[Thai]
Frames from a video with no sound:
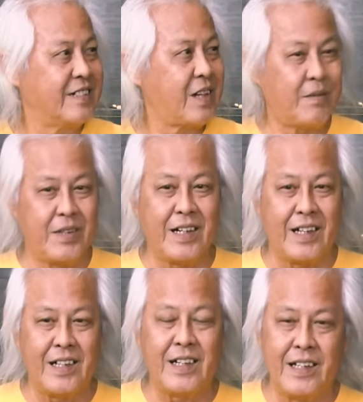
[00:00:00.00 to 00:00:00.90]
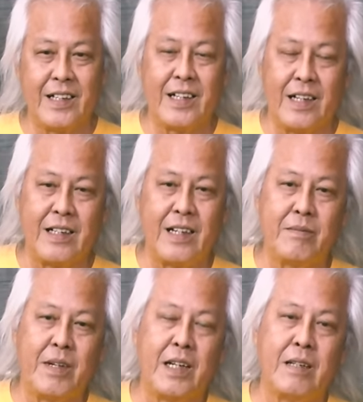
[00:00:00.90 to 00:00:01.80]
ชอบด้วยกันเล่นเล่นด้วยกันเล่
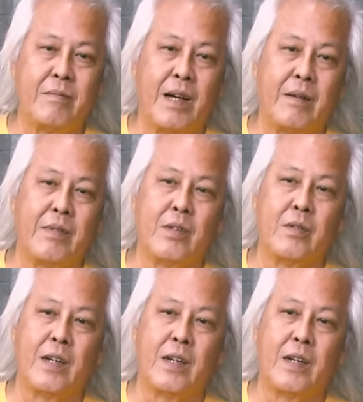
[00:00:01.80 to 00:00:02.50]
นไปเล่นมาปรากฏ